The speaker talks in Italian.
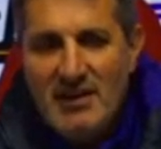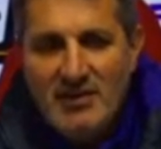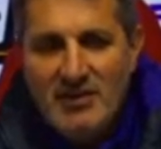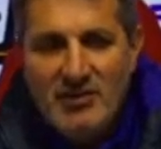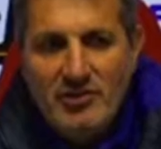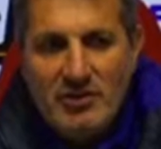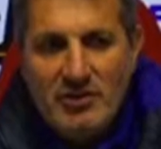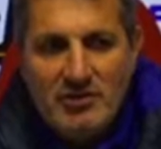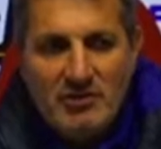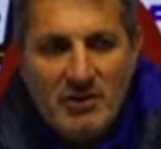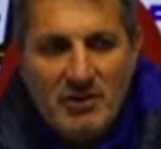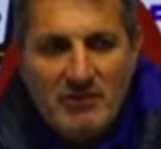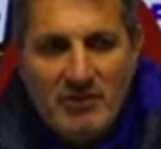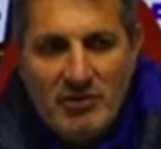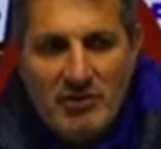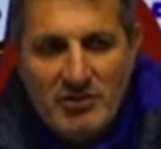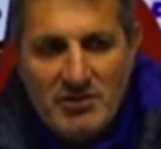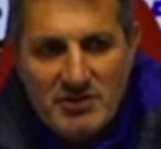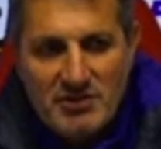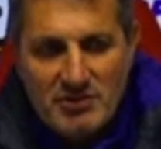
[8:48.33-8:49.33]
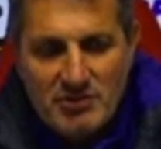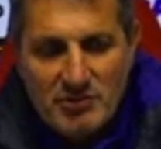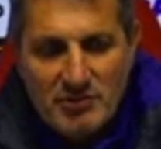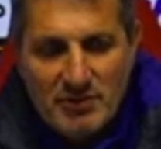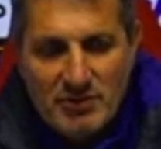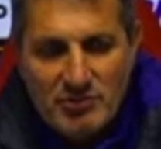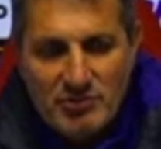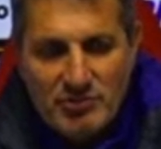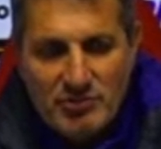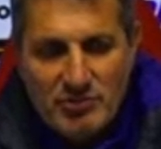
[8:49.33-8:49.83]
Io credo che i valori siano
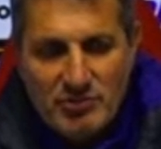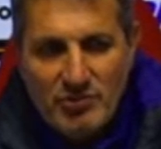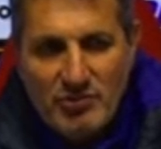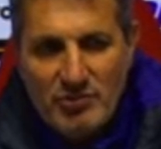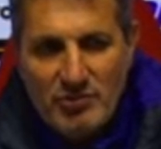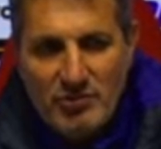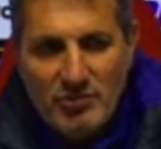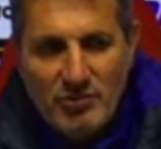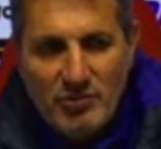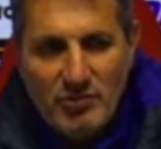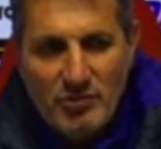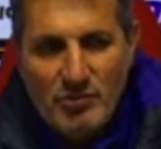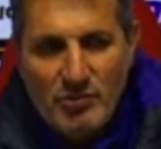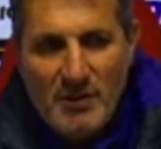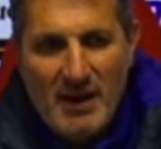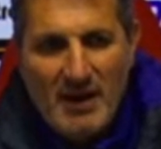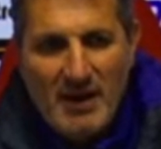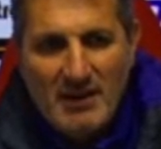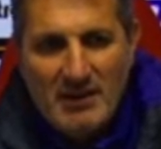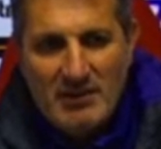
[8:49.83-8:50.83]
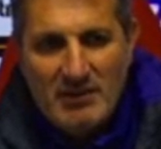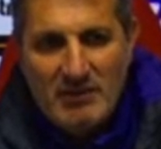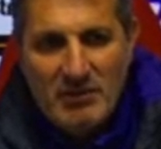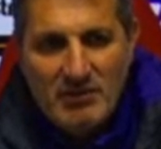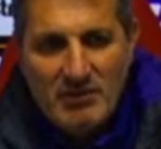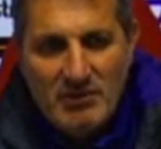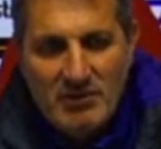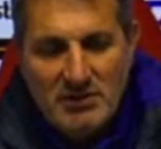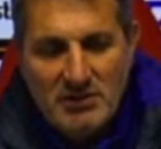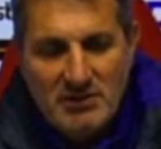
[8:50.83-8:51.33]
soprattutto umani, i
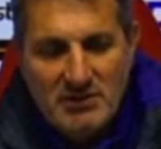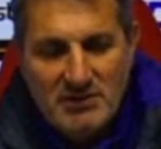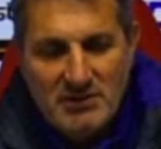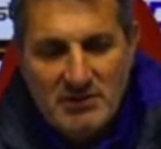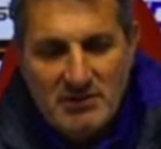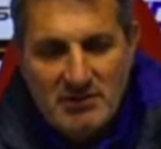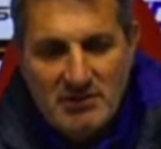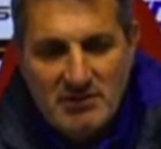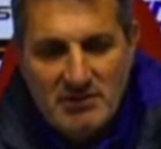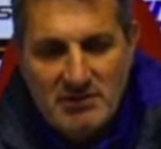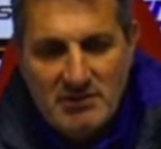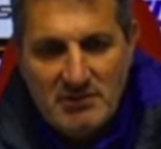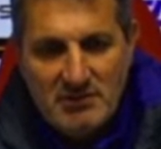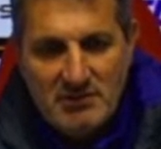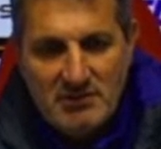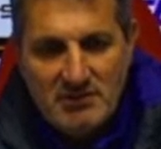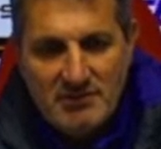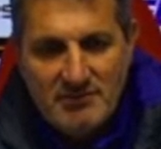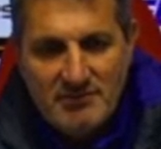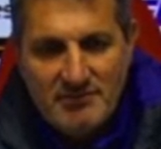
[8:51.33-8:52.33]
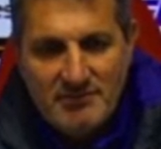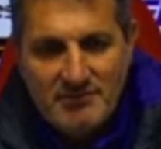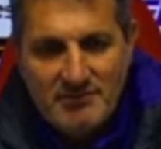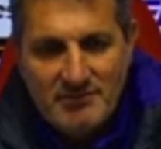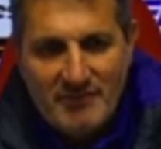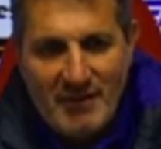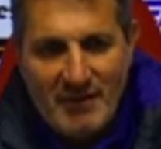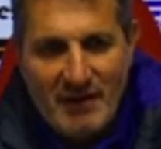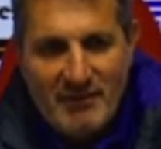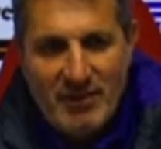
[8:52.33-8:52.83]
valori siano
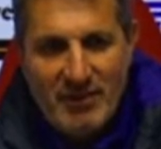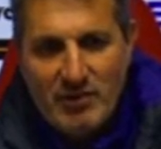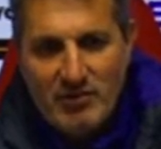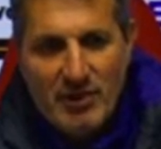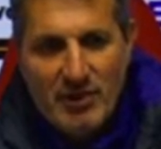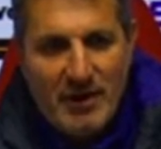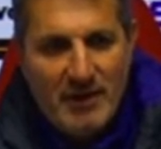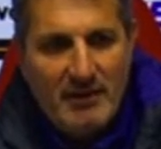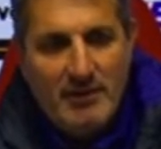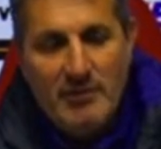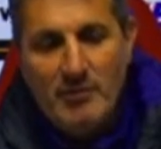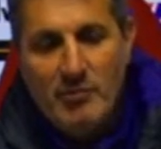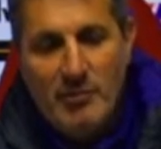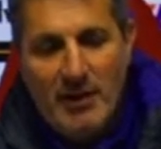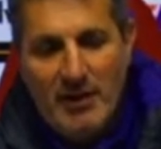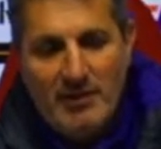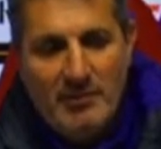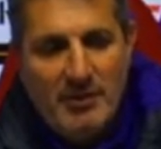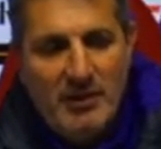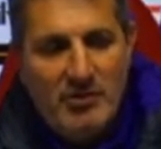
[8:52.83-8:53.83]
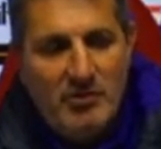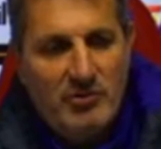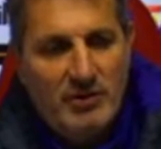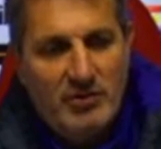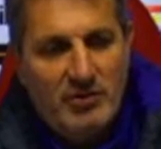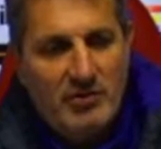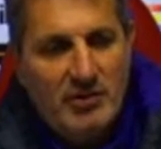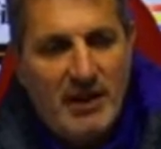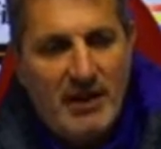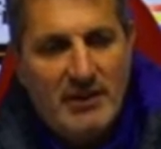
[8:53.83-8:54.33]
avere coraggio, eh, umani parlo
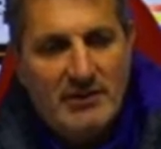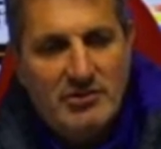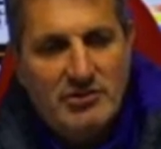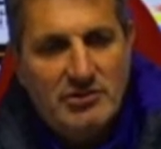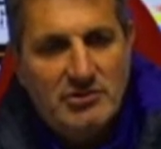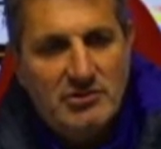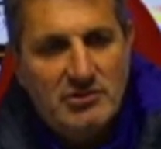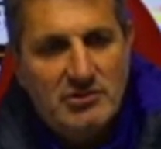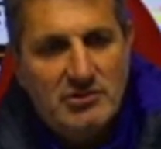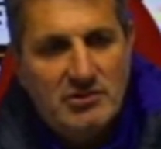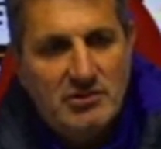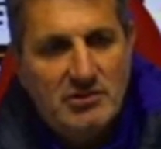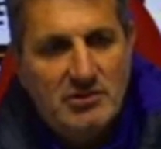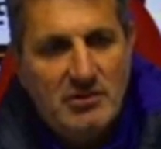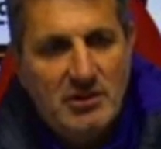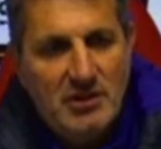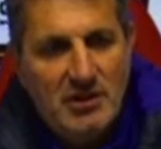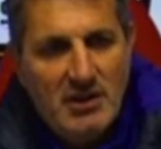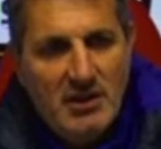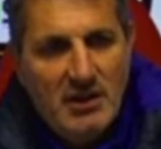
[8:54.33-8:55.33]
per coraggio,